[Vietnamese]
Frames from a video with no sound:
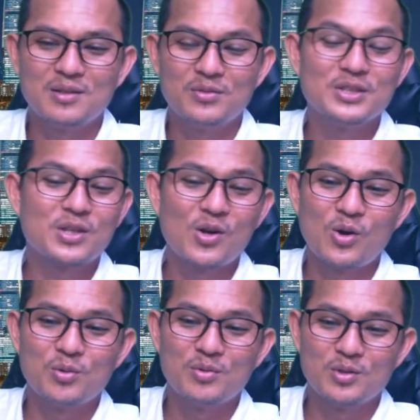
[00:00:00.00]
về chỉ
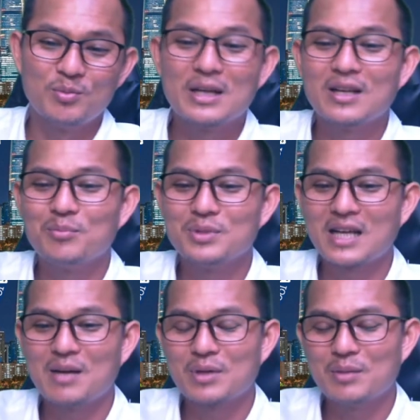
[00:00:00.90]
có cũng ất ông bị
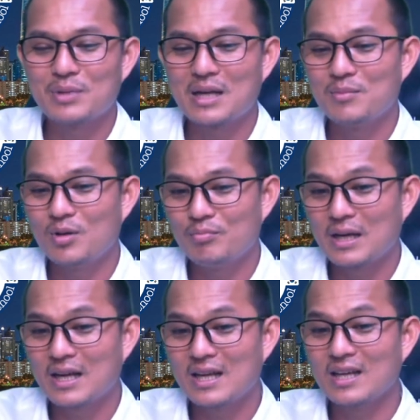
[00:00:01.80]
cà phá phá bỏ
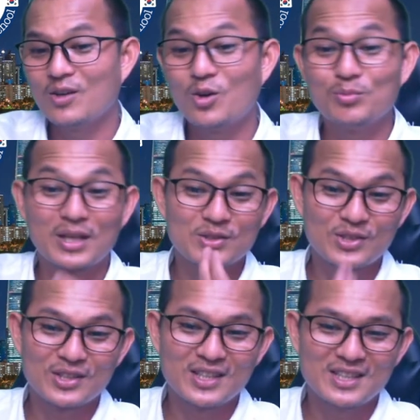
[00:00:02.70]
ra hai ôm tới
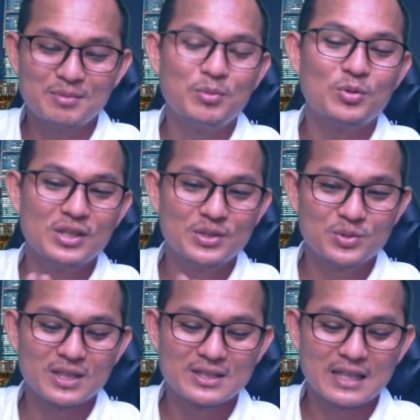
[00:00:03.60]
xong thì giống một con nghi sự
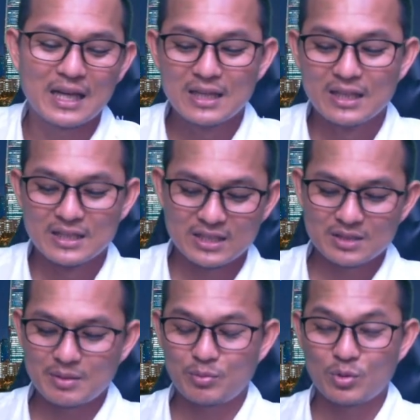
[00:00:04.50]
sực xa chẳng
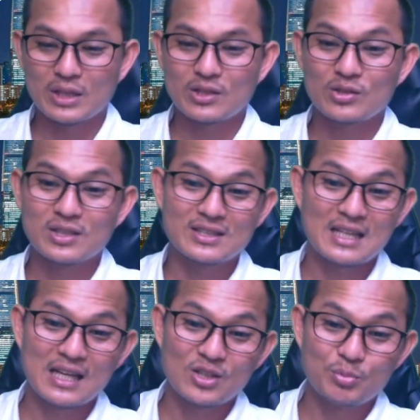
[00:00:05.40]
xem vô này trong sực
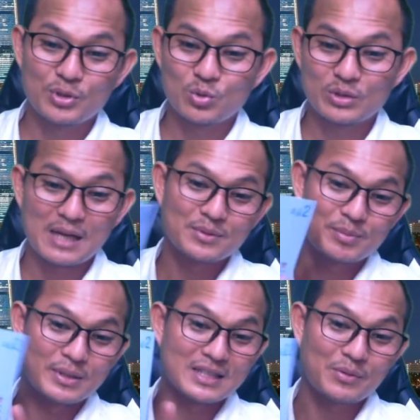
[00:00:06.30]
xa dục tụ tam
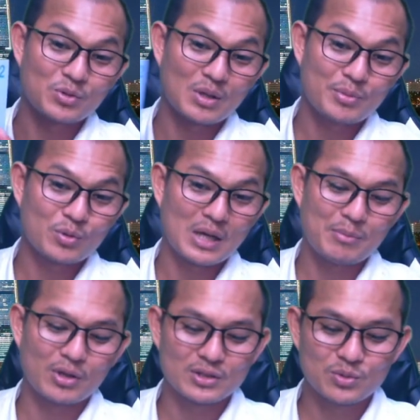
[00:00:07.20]
sơ sao với tổng hợp program
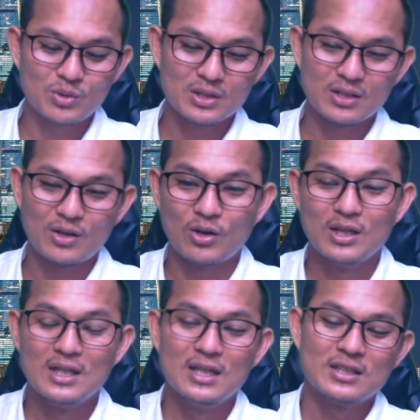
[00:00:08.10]
bọc xuống được có
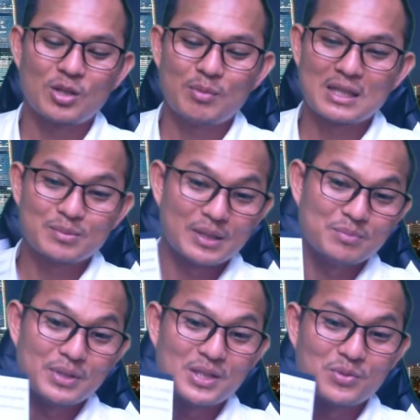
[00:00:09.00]
trong màn sơ
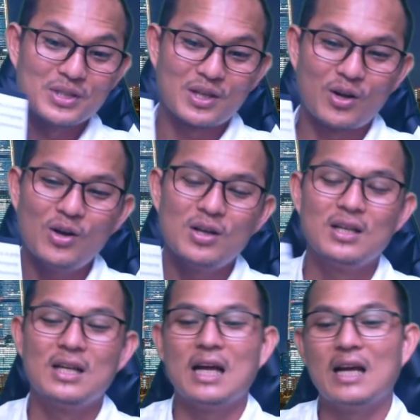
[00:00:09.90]
bị nó bây giờ có
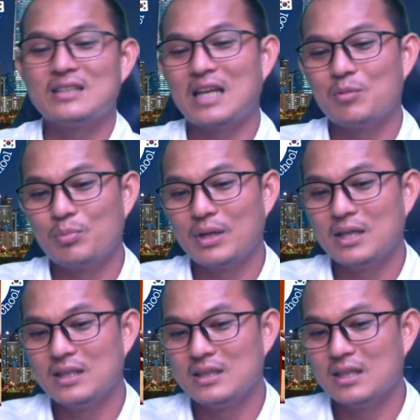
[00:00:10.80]
ai chăn một phê